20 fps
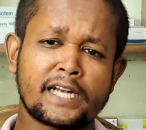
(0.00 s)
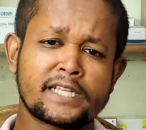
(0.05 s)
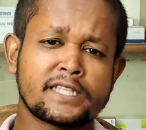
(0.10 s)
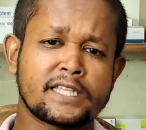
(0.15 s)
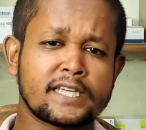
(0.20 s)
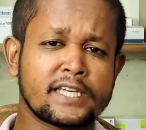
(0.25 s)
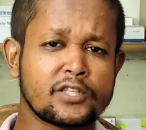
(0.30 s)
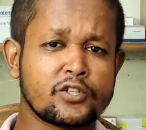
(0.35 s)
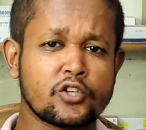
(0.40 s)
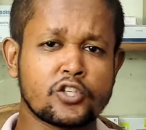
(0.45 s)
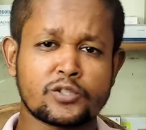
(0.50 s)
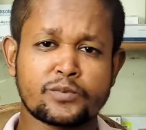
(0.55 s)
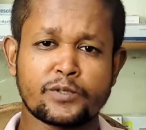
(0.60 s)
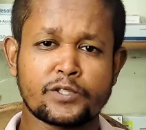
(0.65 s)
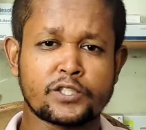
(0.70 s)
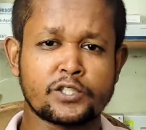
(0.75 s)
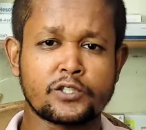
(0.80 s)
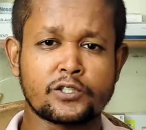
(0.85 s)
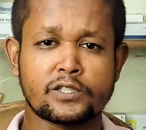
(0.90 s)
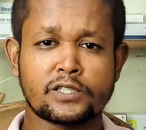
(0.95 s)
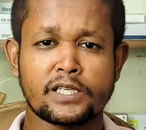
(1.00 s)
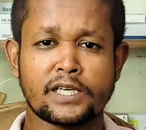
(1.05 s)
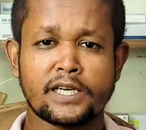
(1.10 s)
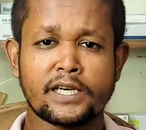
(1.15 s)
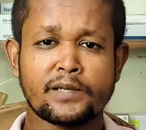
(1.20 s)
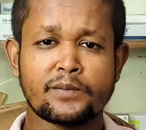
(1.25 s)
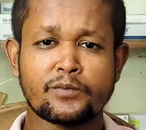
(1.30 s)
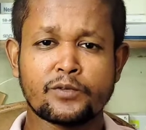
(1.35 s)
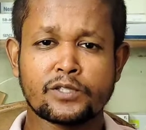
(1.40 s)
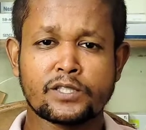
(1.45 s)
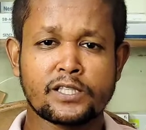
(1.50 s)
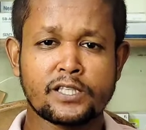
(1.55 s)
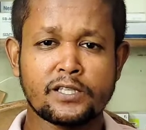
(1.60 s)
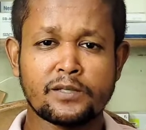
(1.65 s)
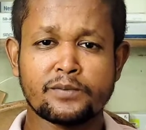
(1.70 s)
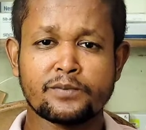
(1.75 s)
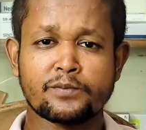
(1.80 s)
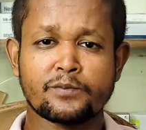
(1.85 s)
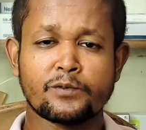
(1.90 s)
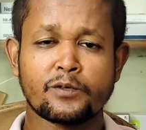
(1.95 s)
আট থেকে দশ বছর এর মধ্যে
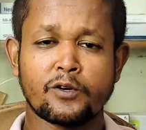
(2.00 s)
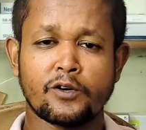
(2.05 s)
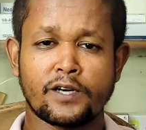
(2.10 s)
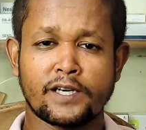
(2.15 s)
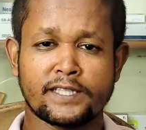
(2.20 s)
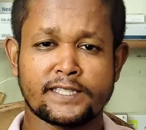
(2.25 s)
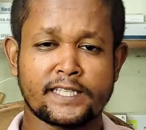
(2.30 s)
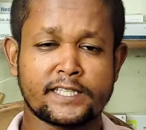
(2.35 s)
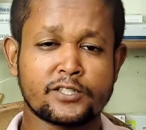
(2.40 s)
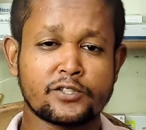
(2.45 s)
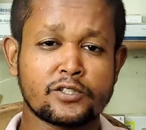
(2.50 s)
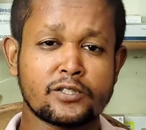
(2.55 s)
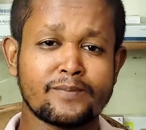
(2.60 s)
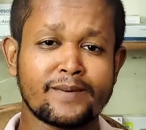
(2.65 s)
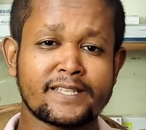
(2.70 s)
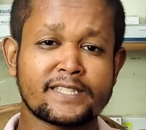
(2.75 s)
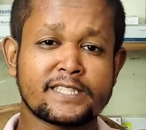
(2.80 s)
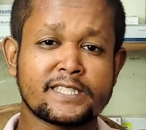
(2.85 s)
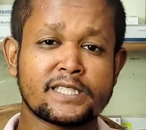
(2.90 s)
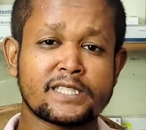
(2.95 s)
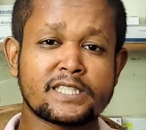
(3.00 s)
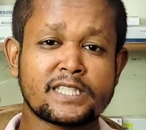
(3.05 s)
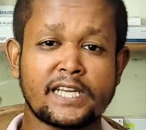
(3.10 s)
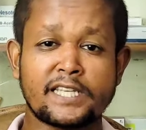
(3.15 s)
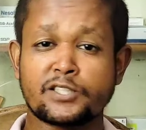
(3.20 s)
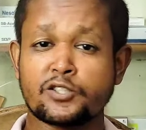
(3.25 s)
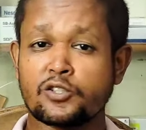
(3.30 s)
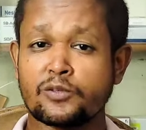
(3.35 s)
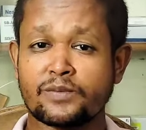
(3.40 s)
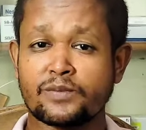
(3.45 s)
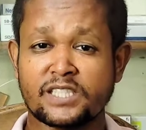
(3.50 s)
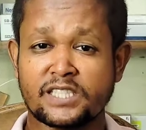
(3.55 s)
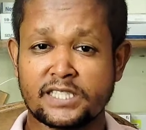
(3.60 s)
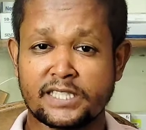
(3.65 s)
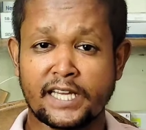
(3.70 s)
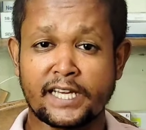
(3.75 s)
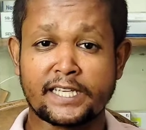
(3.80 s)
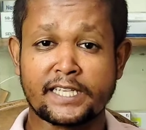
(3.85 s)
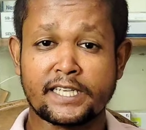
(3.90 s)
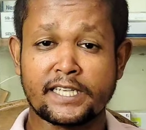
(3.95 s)
হয়ে যায় যদি বাচ্চার স্বাস্থ্য বেশি
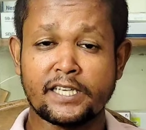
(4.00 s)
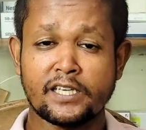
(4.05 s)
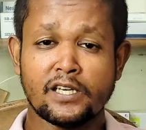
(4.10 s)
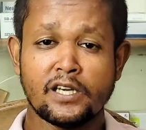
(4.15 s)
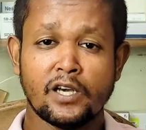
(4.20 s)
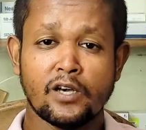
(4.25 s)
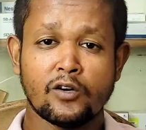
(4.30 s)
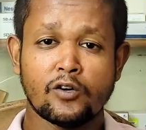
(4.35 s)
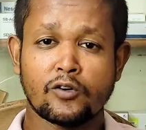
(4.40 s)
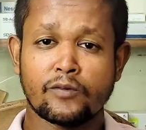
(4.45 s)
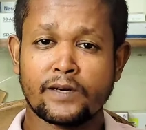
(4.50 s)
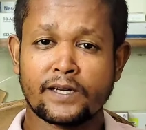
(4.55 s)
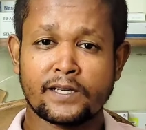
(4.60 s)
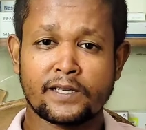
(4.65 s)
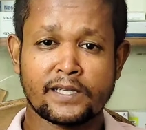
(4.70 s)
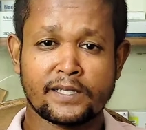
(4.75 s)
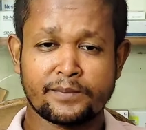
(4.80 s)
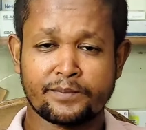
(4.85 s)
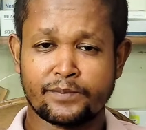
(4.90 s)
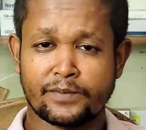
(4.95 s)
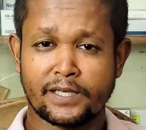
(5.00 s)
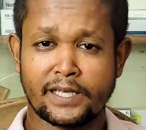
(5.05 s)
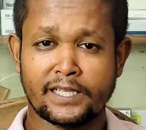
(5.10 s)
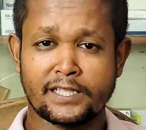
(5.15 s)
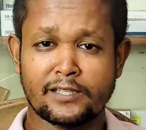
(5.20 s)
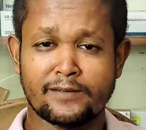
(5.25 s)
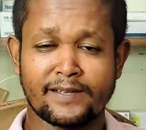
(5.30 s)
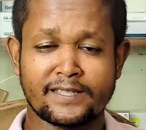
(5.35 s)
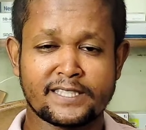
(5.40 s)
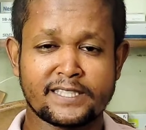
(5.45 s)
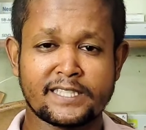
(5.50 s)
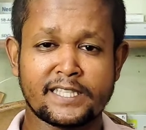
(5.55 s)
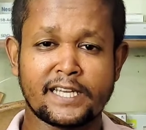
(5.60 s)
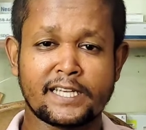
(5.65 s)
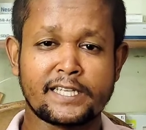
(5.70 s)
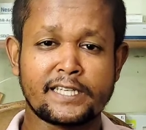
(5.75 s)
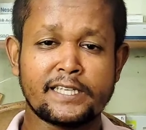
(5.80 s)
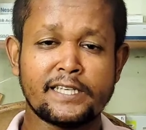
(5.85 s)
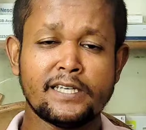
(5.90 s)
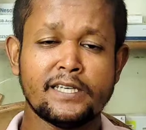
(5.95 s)
থাকে ওভার হেলদি বাচ্চা
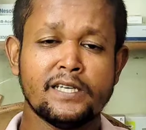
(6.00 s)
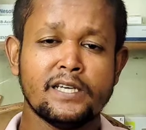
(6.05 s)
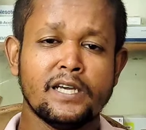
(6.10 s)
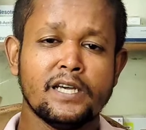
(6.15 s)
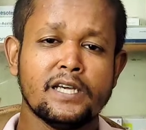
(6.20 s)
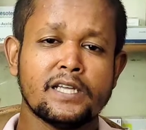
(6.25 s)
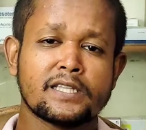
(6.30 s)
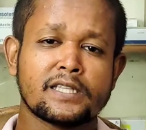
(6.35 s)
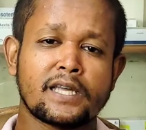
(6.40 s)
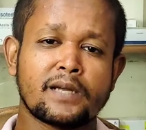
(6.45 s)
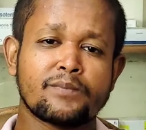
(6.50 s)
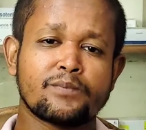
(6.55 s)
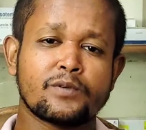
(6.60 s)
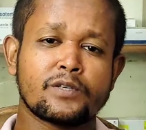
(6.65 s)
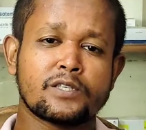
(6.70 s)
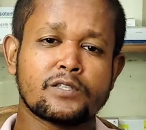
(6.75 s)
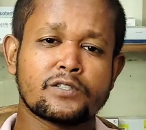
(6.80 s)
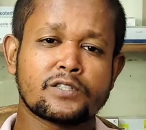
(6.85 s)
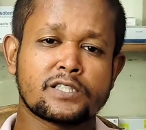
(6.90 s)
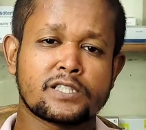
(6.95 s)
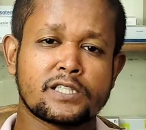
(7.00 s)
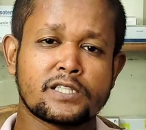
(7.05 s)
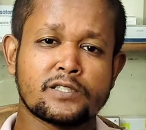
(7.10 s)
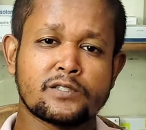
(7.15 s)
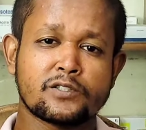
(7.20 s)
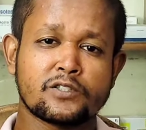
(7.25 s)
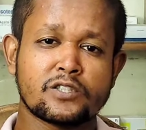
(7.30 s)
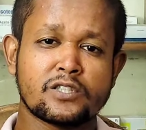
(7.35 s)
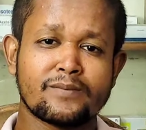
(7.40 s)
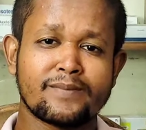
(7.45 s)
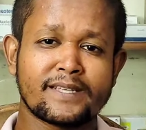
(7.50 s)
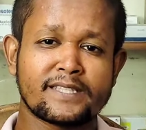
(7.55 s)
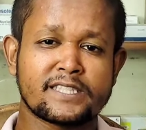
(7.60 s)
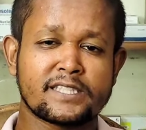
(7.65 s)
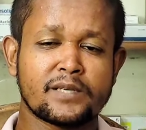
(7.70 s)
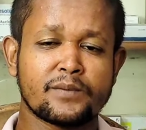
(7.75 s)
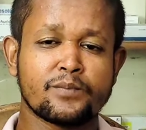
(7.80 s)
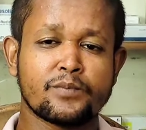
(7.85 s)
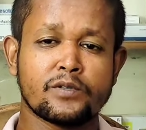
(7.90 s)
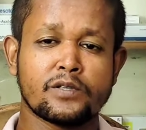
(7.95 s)
থাকে তারপরে হচ্ছে যদি
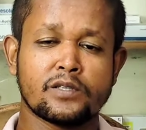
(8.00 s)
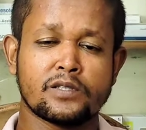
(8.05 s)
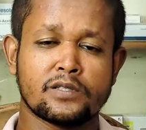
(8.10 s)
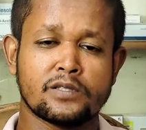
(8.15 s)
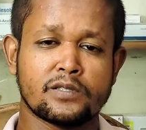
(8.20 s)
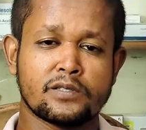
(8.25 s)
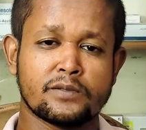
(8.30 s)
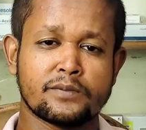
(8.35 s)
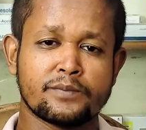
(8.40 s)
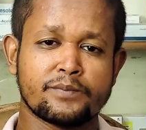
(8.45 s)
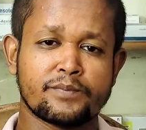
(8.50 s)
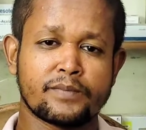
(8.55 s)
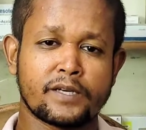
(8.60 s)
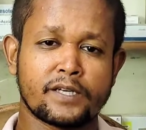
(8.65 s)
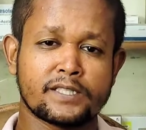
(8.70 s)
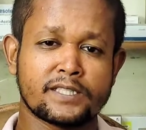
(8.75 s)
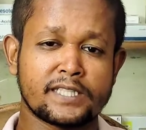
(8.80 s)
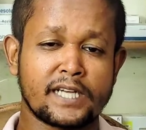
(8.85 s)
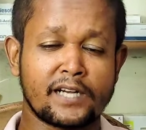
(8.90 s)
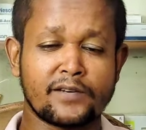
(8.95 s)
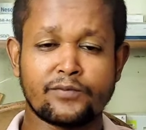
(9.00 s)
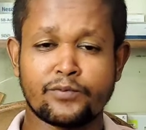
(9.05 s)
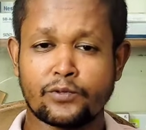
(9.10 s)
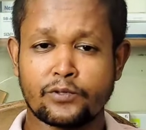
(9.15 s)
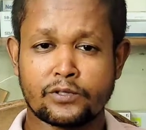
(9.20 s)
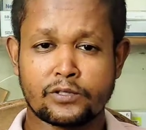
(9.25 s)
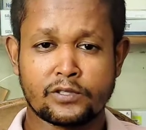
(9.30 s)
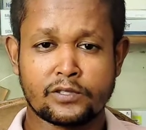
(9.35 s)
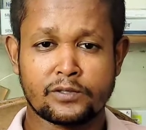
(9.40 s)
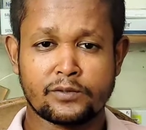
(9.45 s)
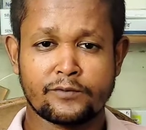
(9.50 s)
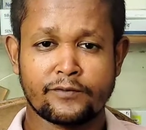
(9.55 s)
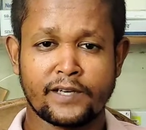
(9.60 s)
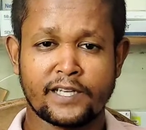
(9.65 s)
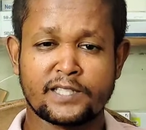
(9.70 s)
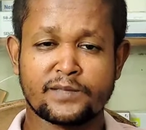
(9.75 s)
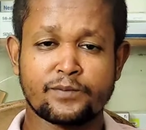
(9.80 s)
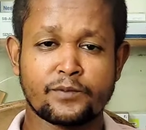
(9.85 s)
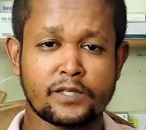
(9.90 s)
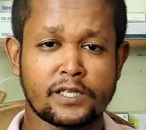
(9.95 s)
বাচ্চা আপনার জাঙ্ক ফুড
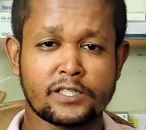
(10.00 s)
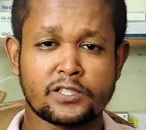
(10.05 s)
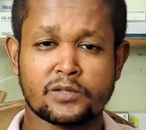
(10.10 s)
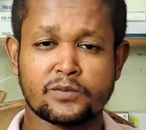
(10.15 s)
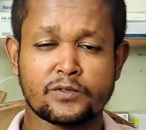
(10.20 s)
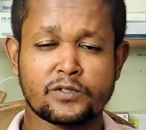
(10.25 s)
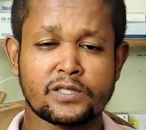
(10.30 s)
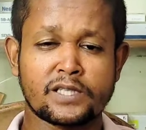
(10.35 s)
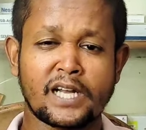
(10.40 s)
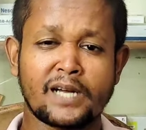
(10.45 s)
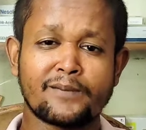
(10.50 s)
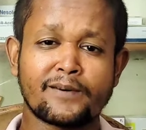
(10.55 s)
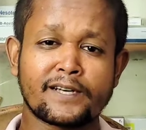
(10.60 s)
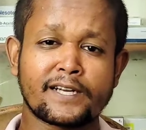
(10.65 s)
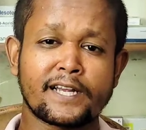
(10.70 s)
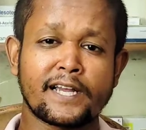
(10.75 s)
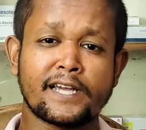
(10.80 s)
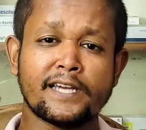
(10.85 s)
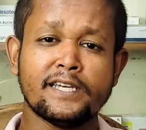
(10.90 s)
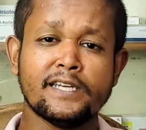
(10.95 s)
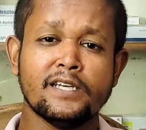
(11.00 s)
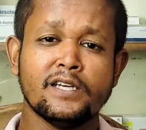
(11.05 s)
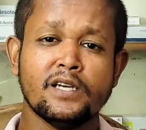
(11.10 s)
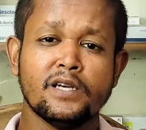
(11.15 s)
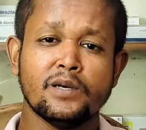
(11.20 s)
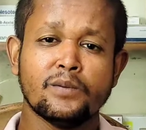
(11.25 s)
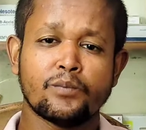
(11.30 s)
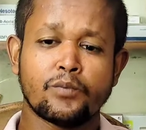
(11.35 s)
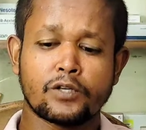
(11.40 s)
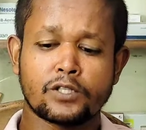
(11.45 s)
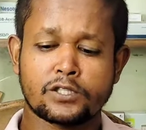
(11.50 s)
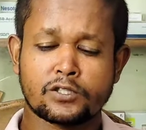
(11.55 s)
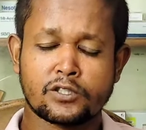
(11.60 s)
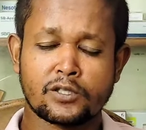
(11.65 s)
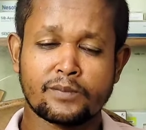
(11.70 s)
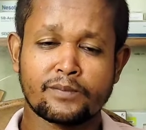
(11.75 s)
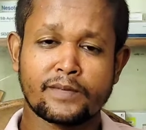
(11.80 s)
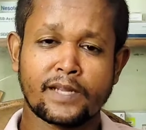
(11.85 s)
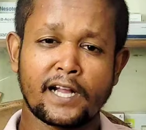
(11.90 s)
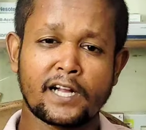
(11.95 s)
ফাস্টফুড এই সমস্ত খাবার খায়
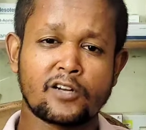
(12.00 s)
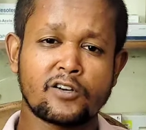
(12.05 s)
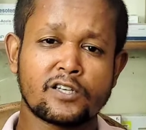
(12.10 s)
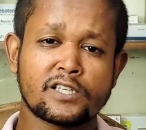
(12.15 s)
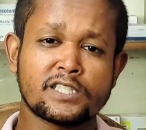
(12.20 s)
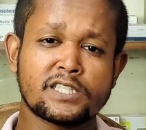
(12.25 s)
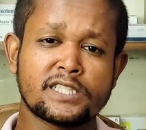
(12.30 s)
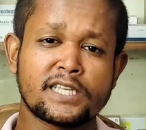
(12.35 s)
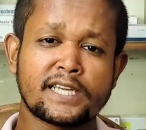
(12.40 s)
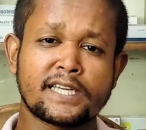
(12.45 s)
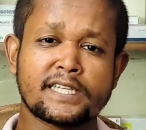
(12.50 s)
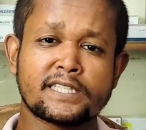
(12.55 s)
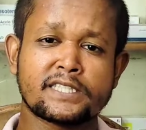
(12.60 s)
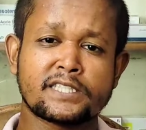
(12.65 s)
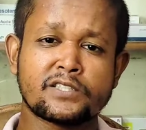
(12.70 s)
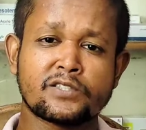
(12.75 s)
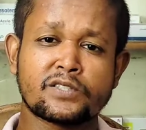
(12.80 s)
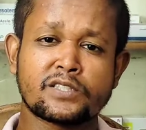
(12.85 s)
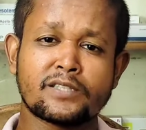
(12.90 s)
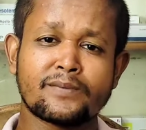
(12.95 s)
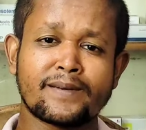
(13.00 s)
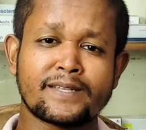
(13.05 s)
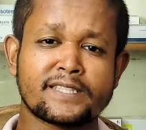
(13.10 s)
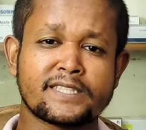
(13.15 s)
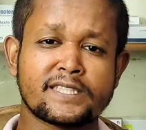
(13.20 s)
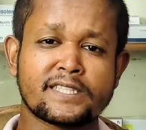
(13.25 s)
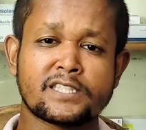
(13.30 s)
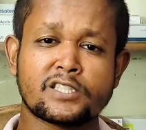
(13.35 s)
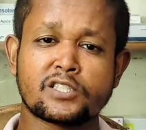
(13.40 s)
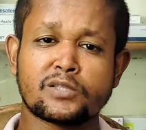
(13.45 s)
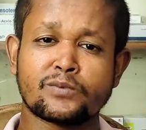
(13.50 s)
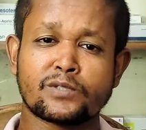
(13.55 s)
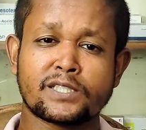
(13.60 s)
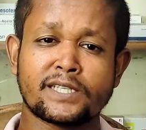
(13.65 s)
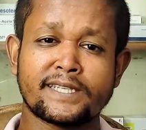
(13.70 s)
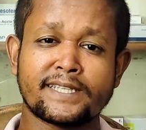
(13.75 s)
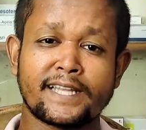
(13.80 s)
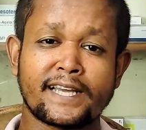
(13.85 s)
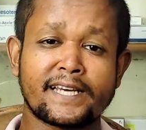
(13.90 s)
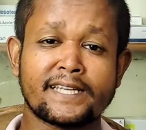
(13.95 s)
পরিশ্রম না করে সেই ক্ষেত্রে হচ্ছে বাচ্চাদের
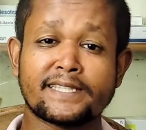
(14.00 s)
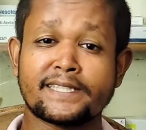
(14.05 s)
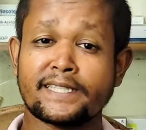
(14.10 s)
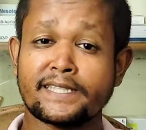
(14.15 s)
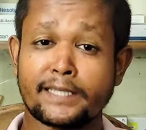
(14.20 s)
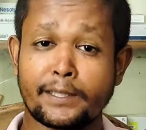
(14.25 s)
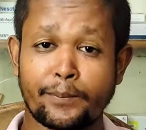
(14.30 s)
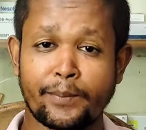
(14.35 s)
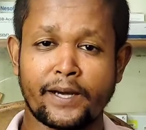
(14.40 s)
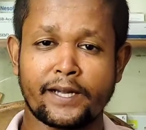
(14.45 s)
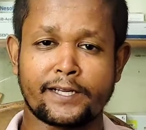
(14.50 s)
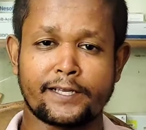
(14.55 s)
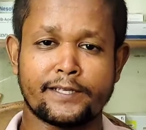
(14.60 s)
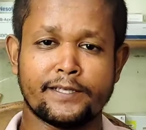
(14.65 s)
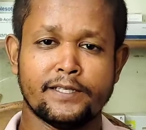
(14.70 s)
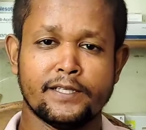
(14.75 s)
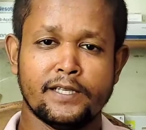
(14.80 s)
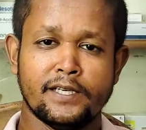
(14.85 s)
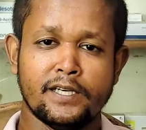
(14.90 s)
সমস্যাটা দেখা দিতে পারে